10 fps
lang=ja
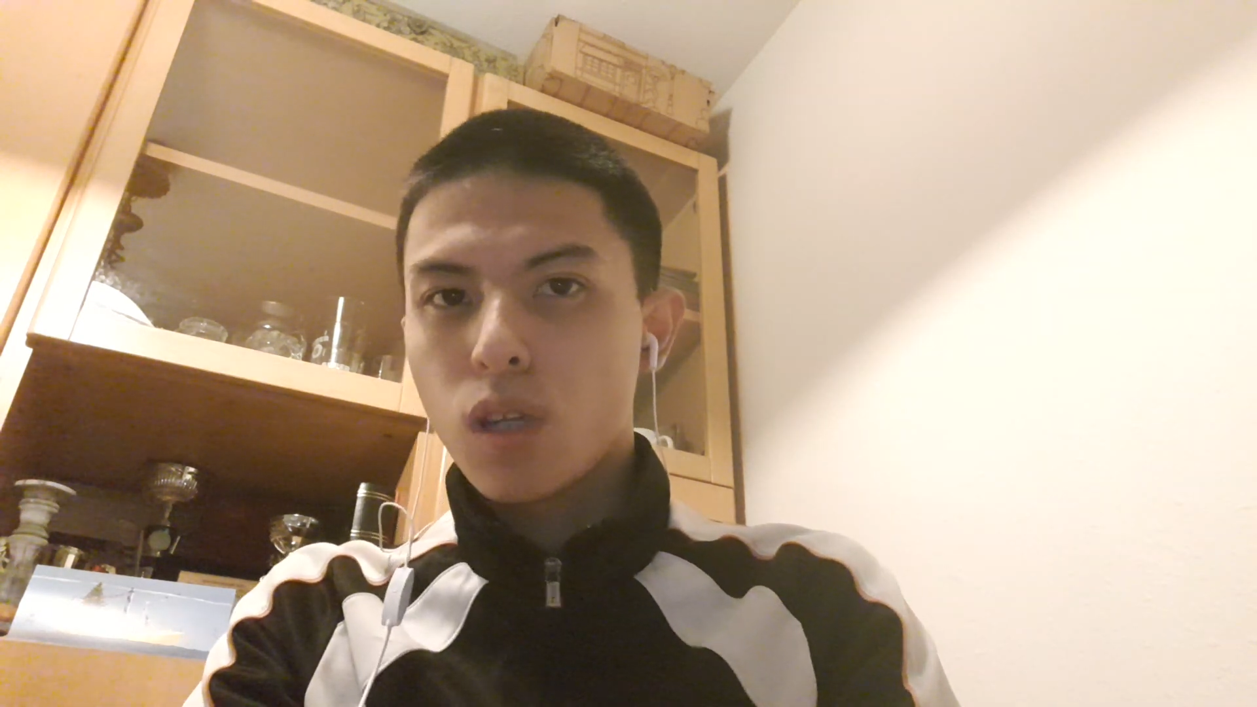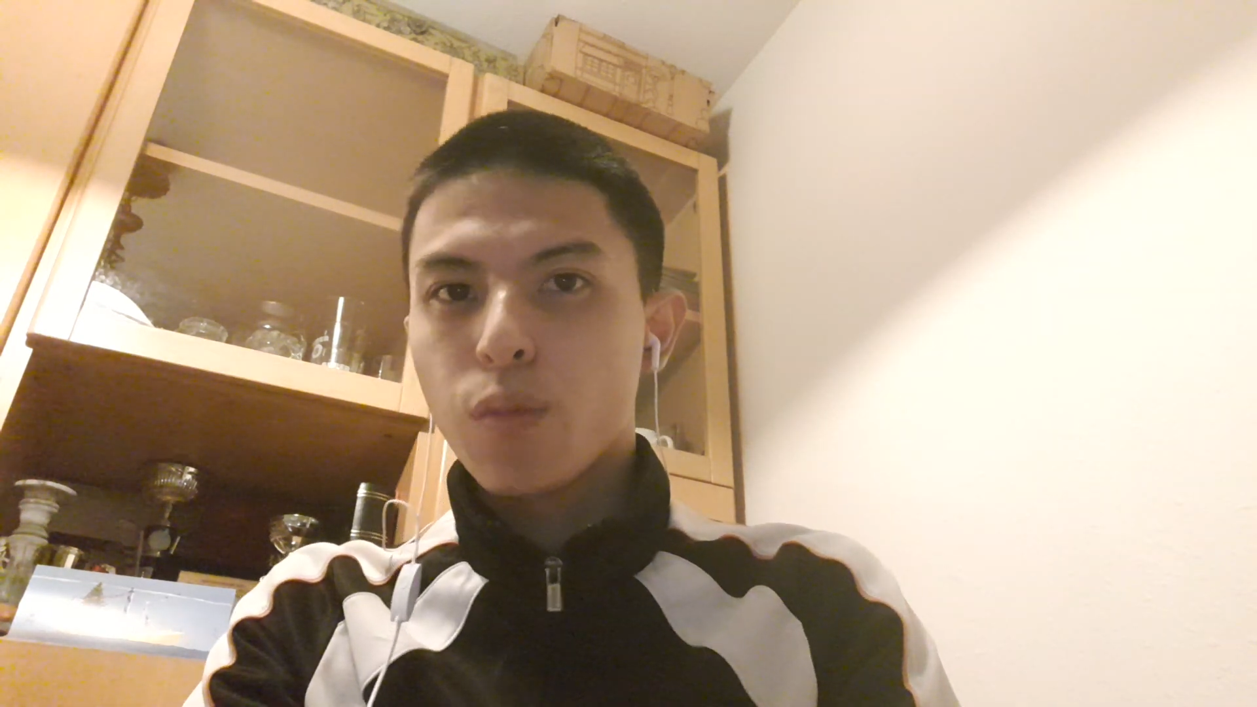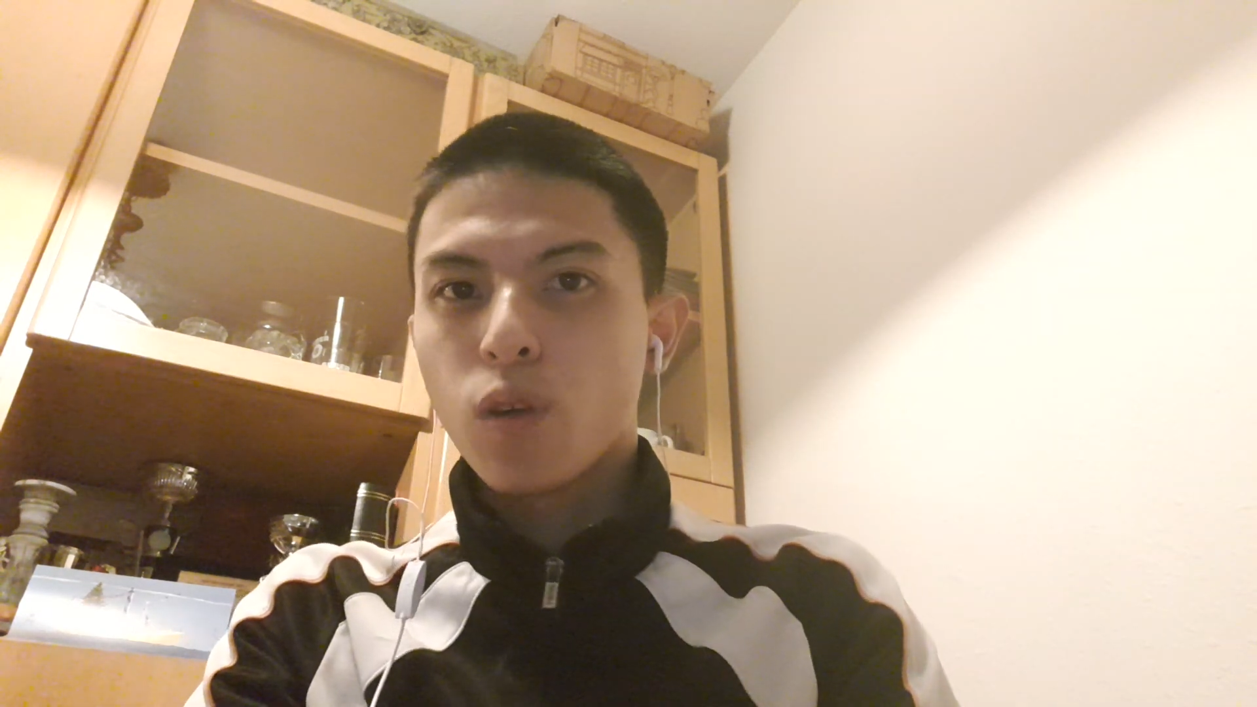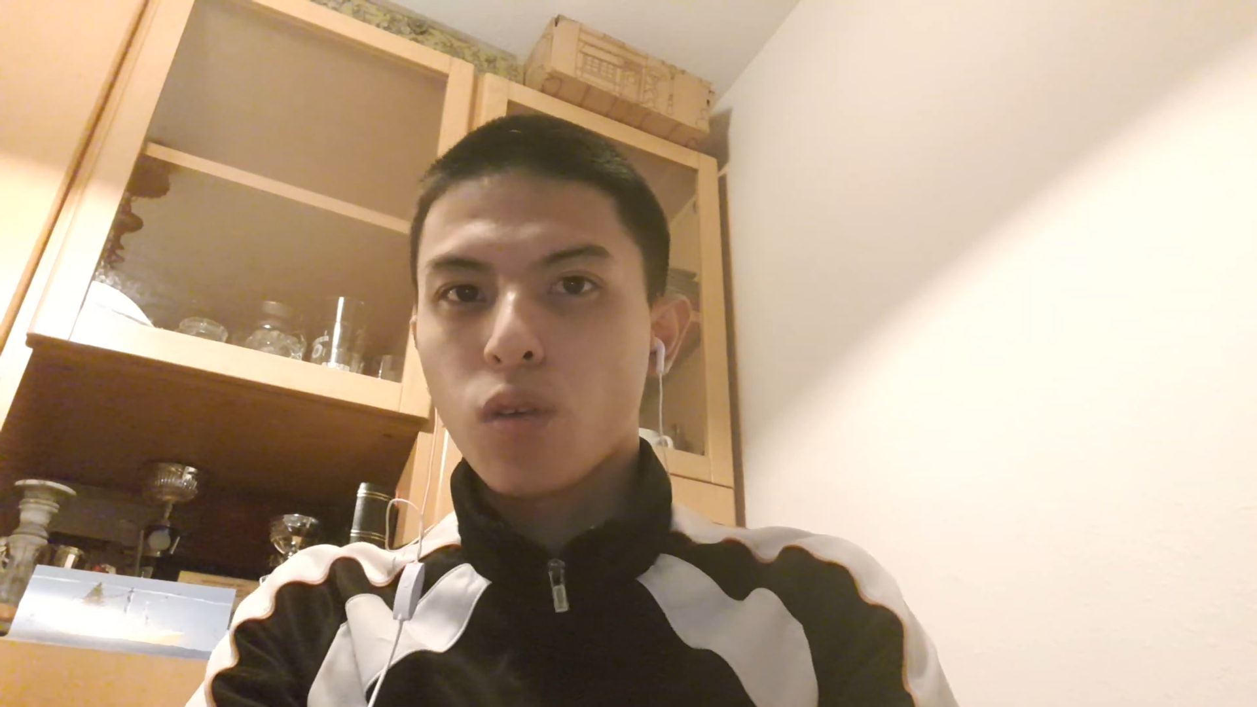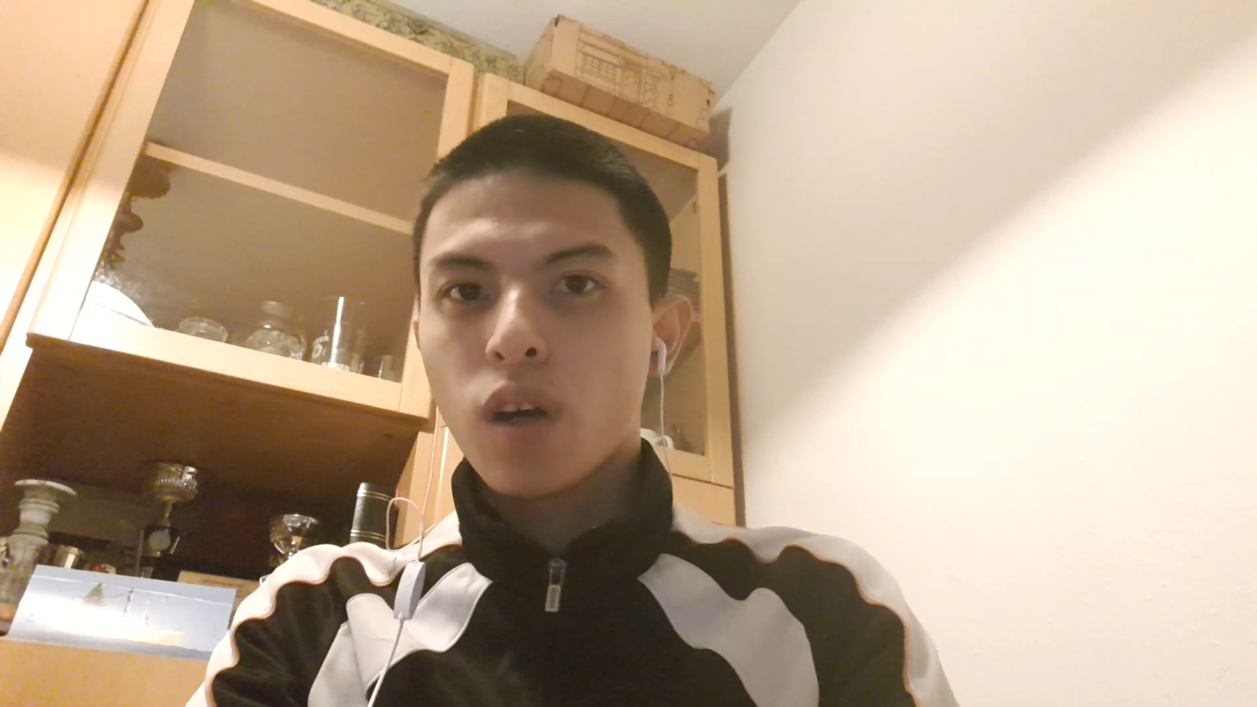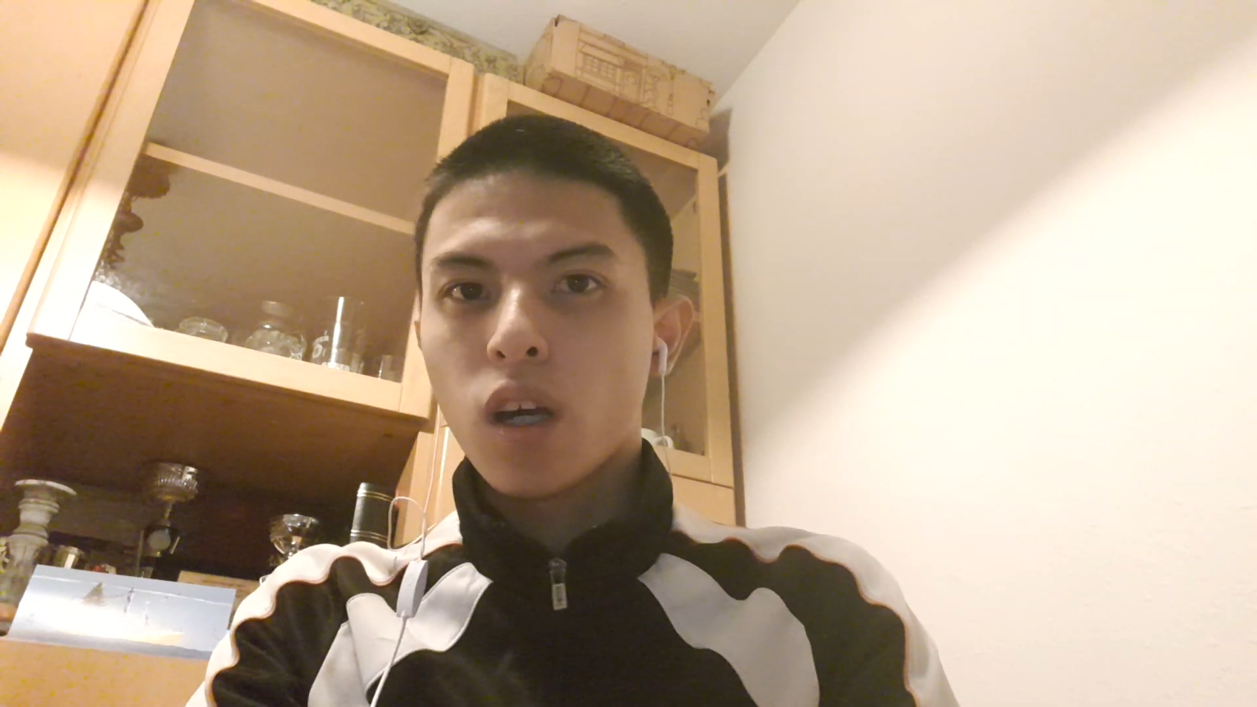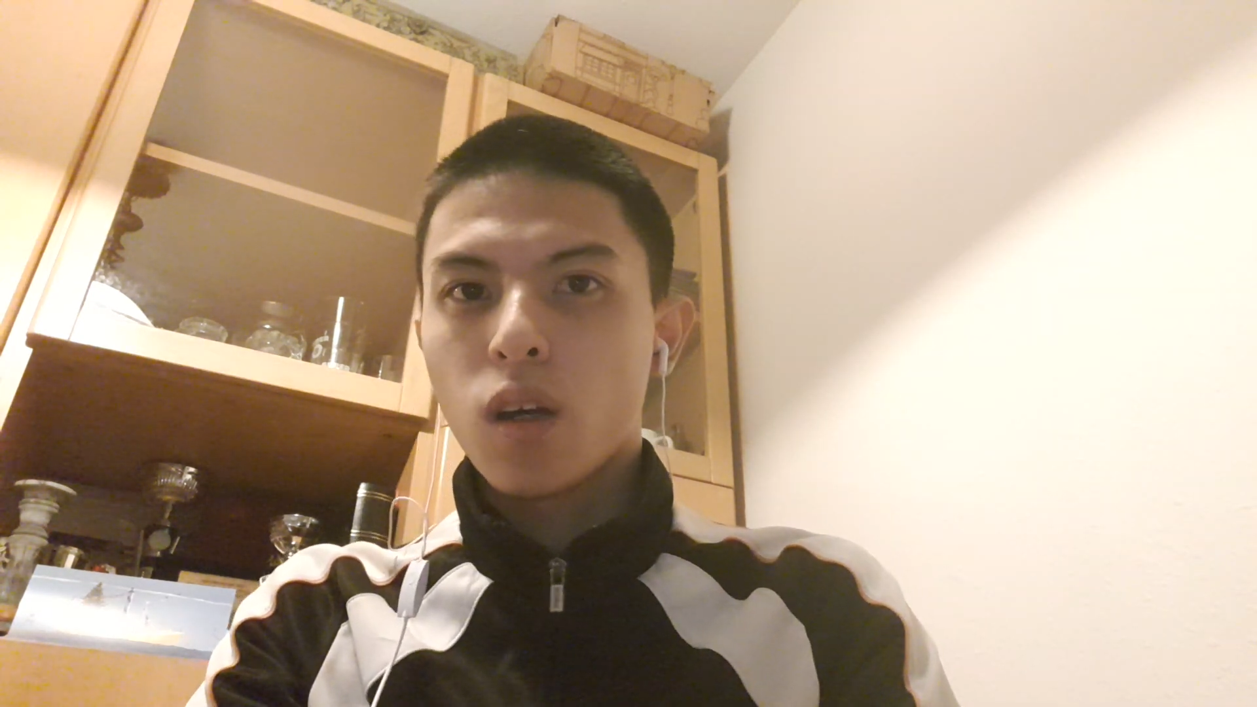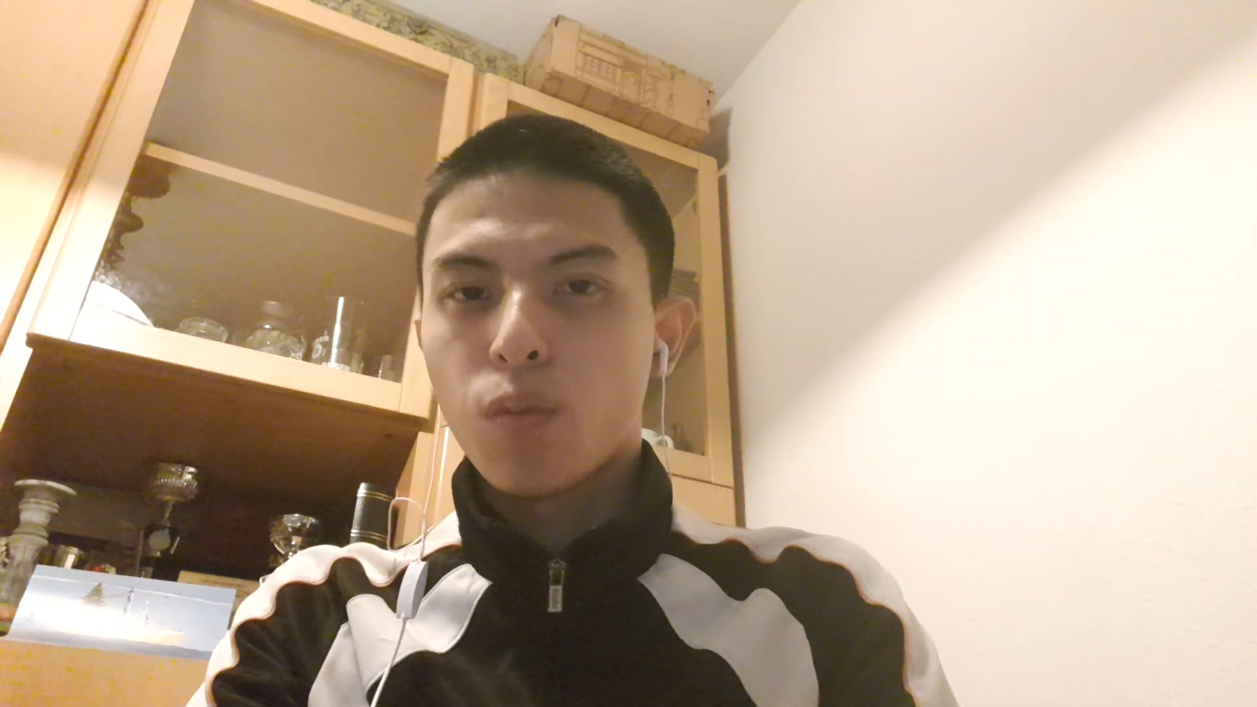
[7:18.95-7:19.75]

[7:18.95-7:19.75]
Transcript: うに僕は